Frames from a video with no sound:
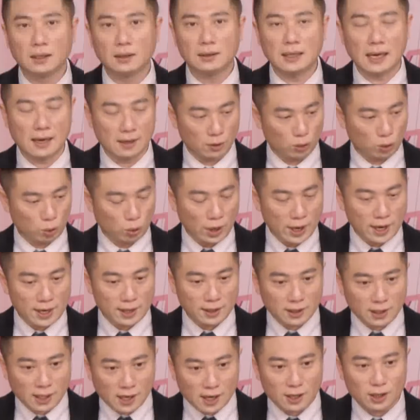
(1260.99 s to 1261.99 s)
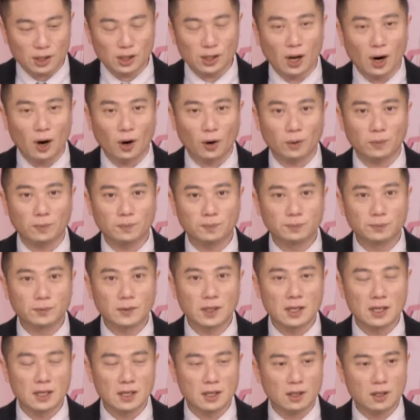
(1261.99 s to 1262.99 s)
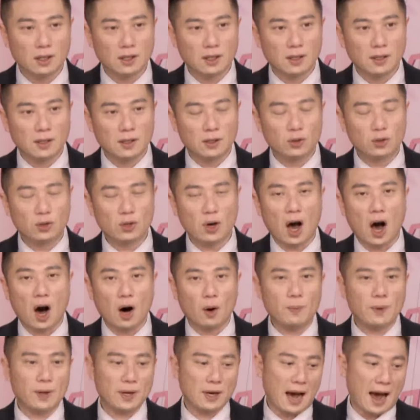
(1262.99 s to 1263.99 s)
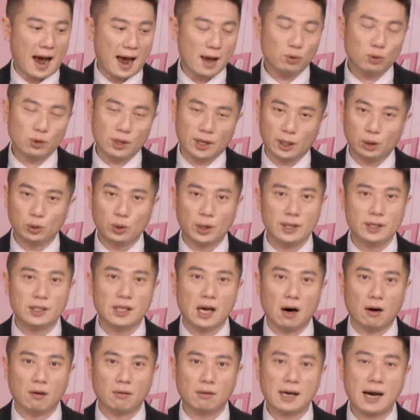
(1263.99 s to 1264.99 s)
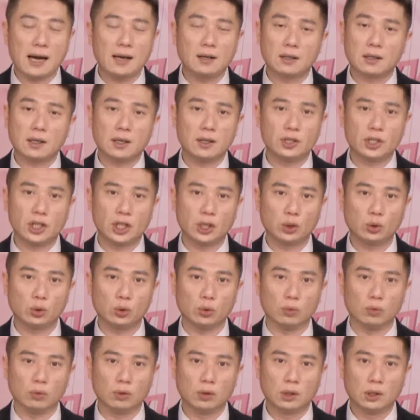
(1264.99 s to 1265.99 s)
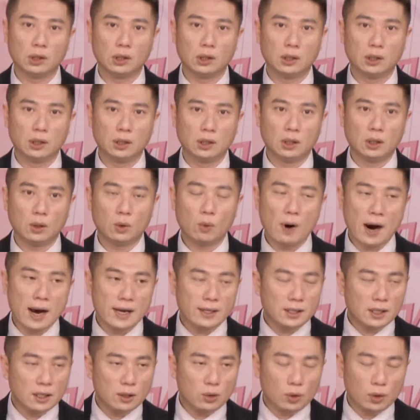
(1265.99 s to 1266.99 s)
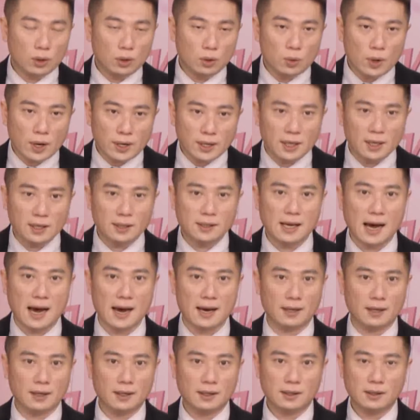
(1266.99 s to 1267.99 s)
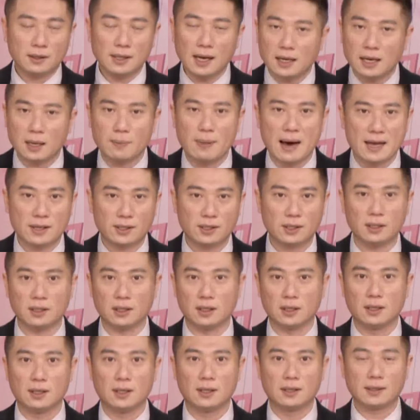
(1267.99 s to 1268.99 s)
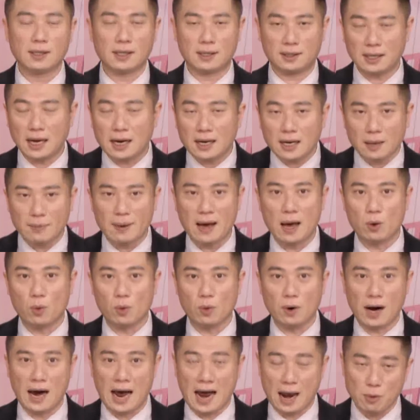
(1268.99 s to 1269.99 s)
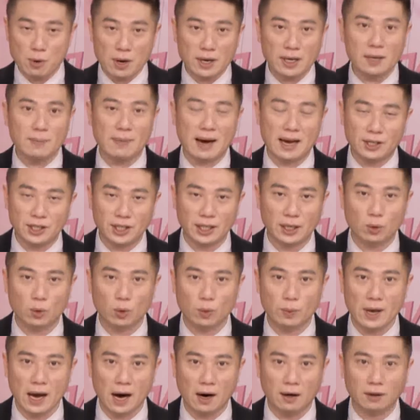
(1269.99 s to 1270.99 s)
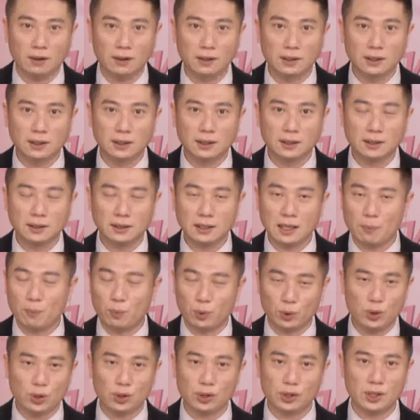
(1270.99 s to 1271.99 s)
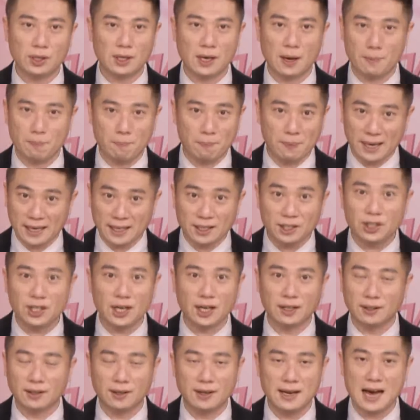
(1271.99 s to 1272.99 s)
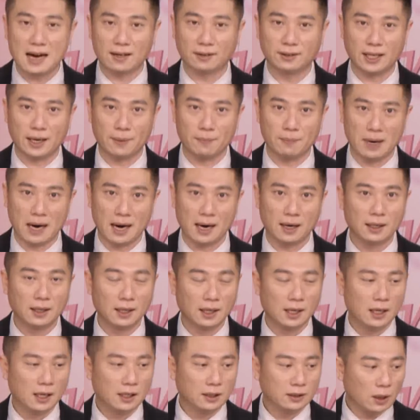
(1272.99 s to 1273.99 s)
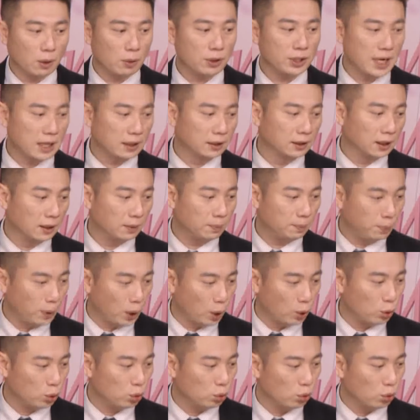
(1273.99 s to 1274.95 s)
那所以这个时候，就好比海水一退潮，看得更清楚，外资愿意在上礼拜四、在上礼拜五还愿意买进的股票，那不就是很明显的亮点吗？那我想呢，比如